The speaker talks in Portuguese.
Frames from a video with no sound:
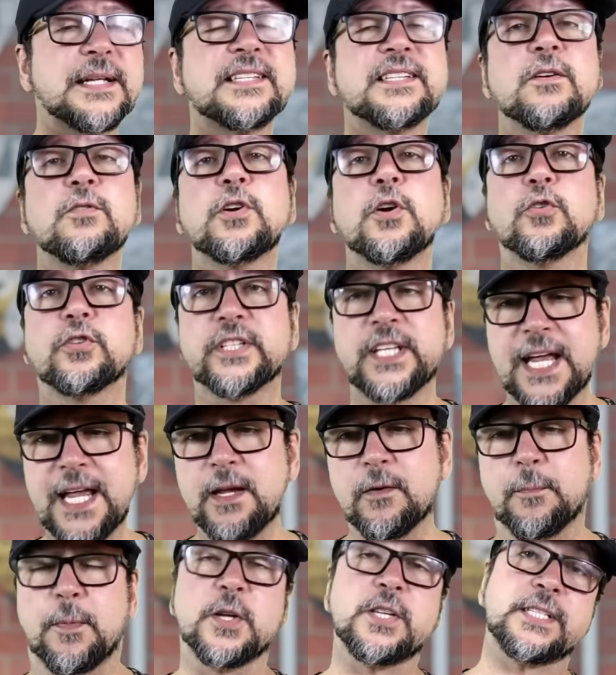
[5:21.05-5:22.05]
impressão que eu
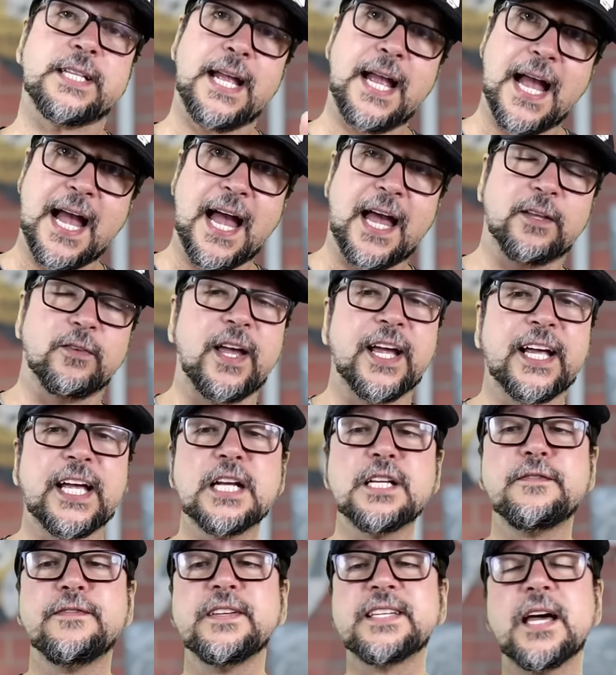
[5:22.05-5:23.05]
tenho, posso estar errado, é que
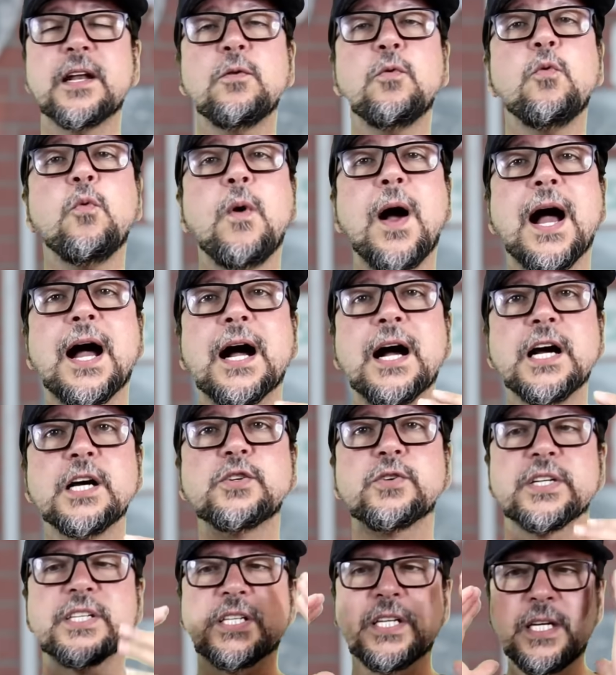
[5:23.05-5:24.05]
eles fizeram um
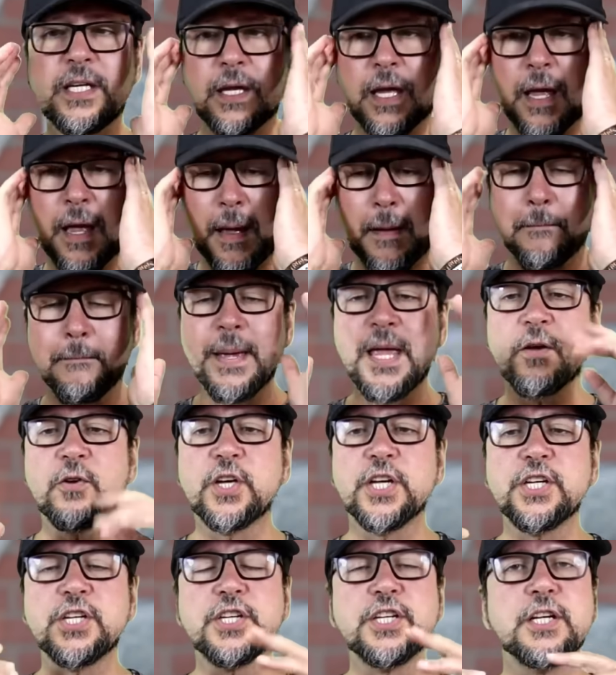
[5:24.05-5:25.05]
arranjo assim, meio
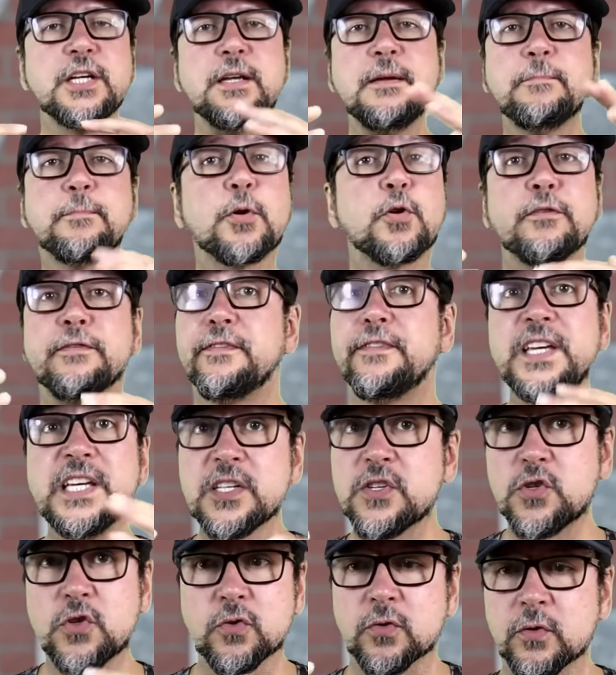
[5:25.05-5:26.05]
que de
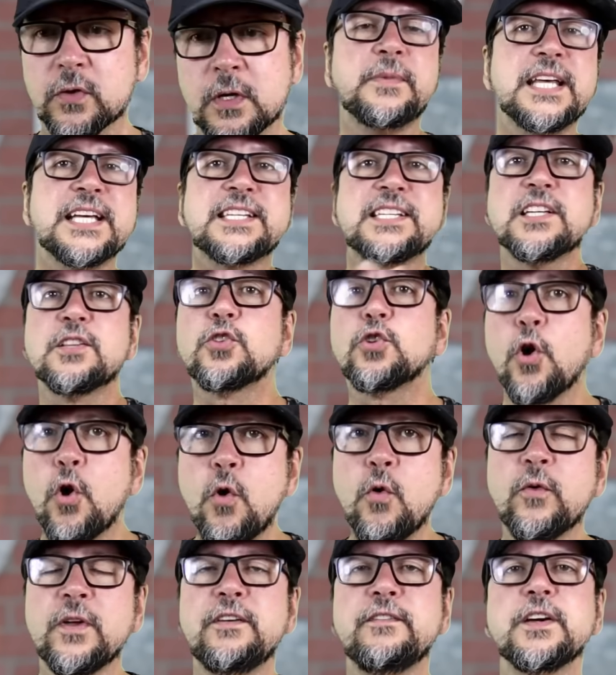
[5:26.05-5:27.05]
improviso, nesse
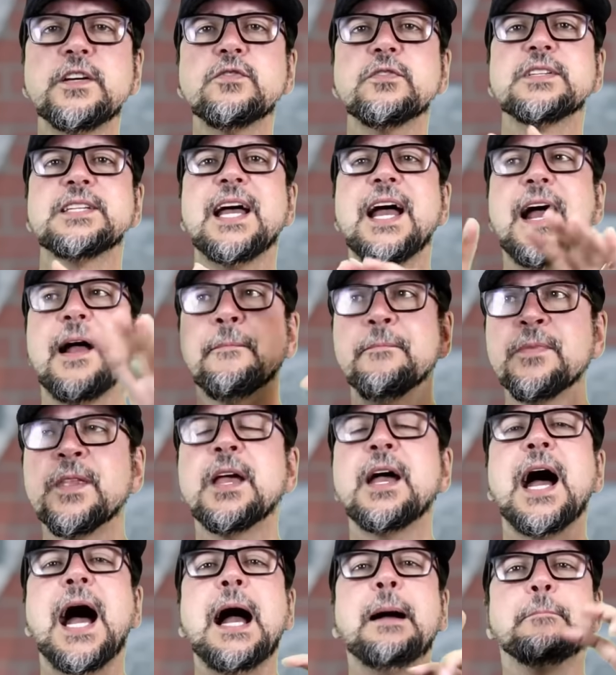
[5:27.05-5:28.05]
tom. Em vez de usar
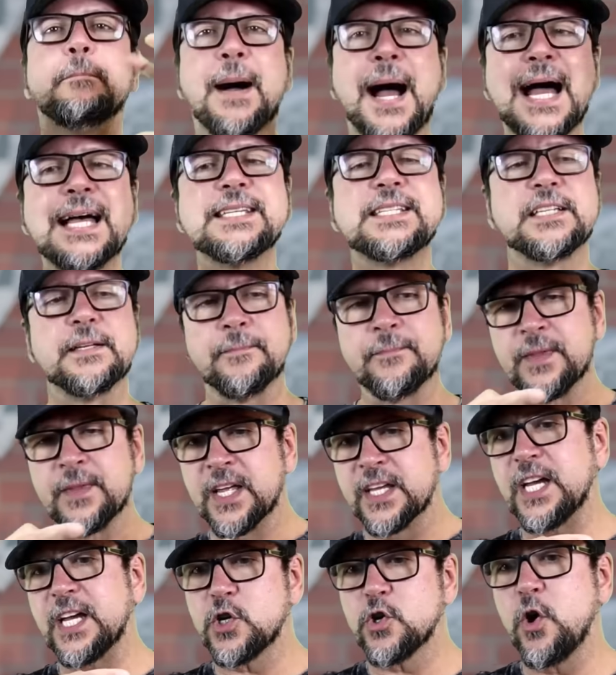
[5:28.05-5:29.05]
a base
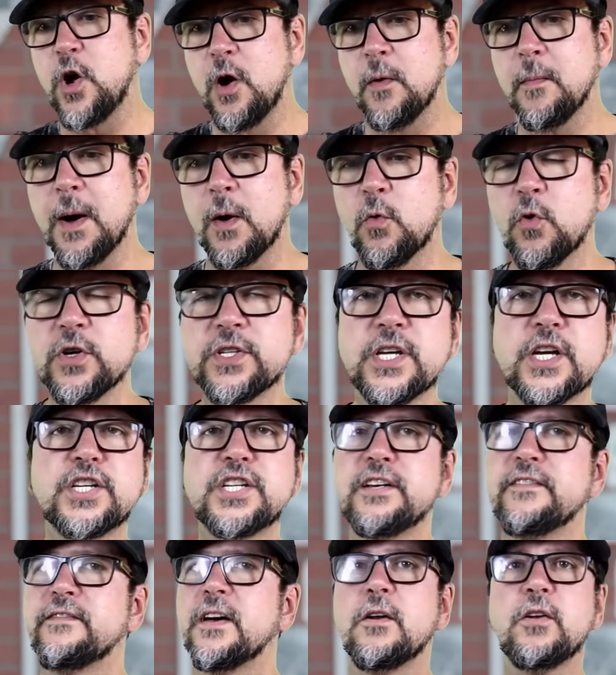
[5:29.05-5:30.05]
que a Joelma usa, eles
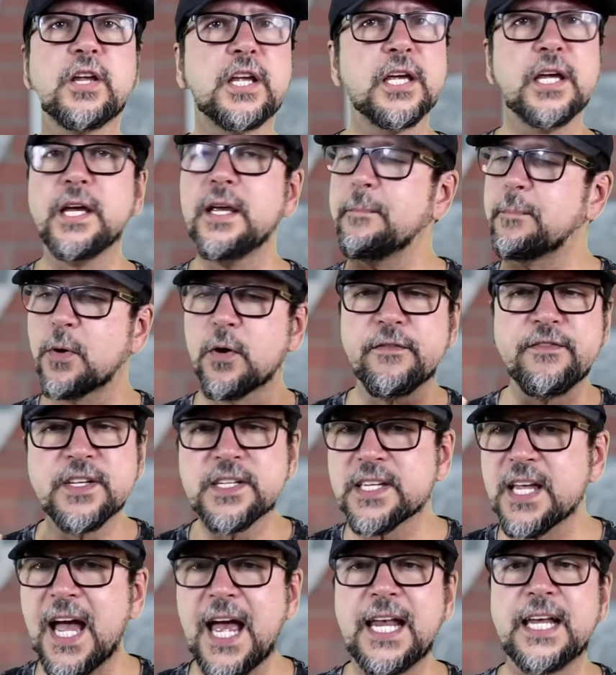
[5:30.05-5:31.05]
tiveram que
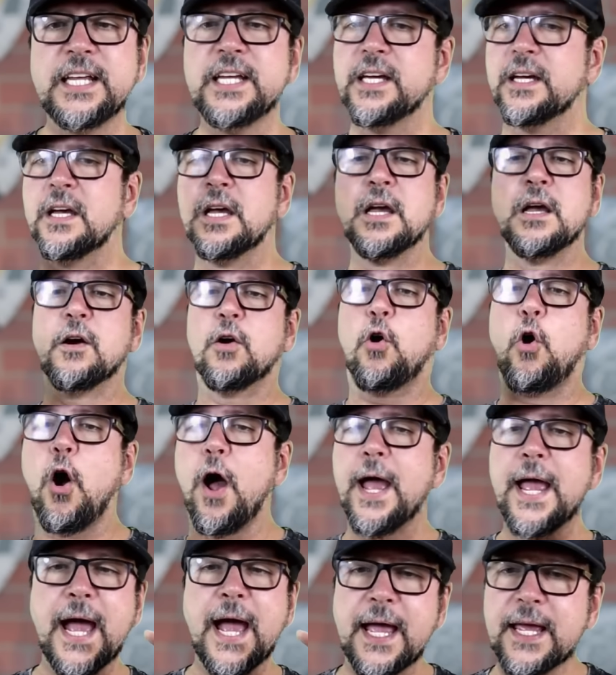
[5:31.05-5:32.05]
improvisar ali.
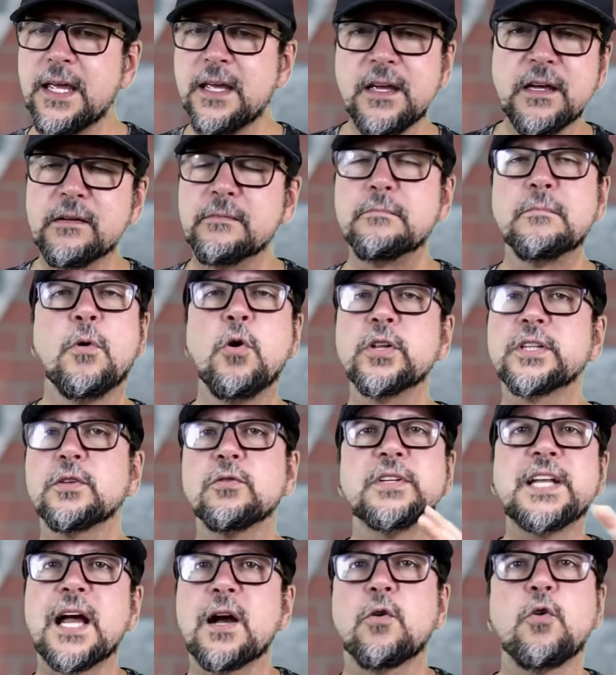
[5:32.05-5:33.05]
Corre aí, monta
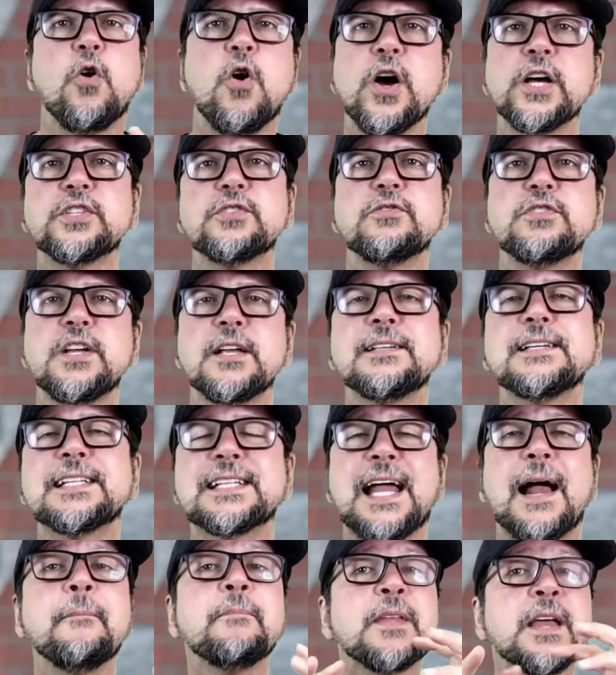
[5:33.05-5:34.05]
um negócio do jeito que
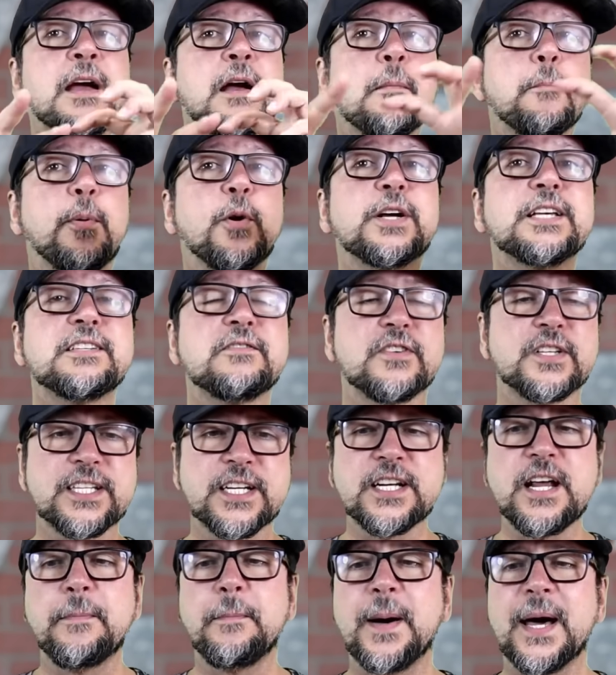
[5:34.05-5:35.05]
tá. Porque se
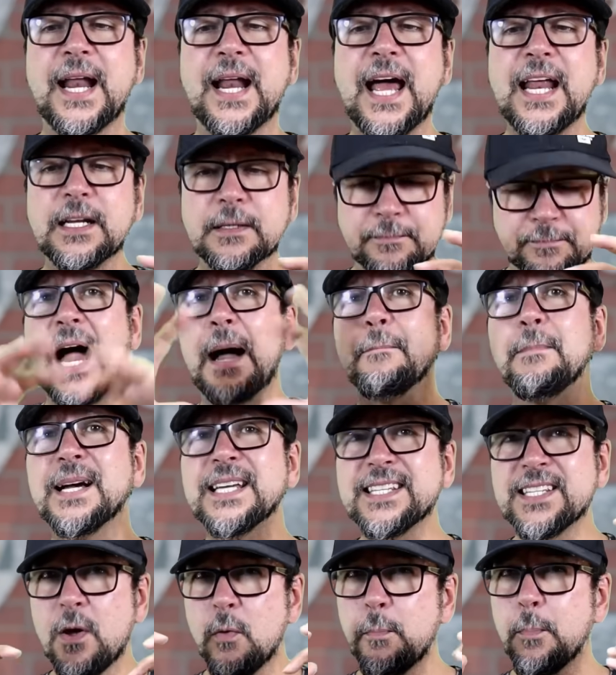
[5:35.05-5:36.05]
vocês repararem, a
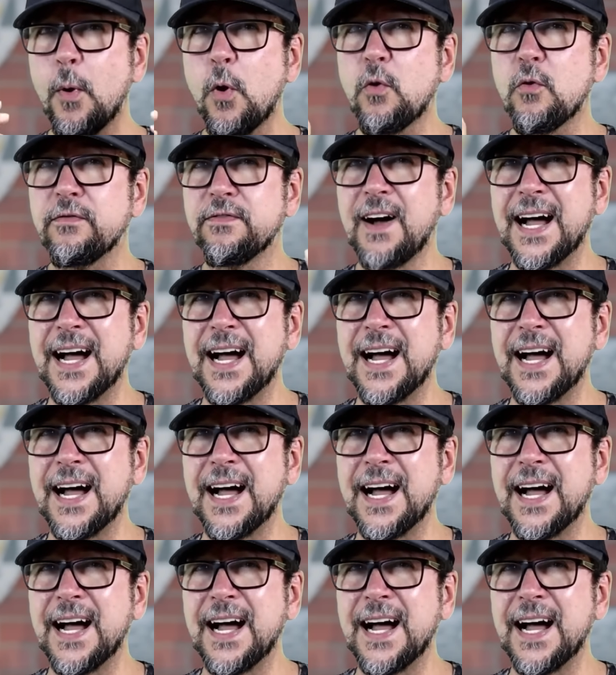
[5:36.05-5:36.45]
base tá um pouco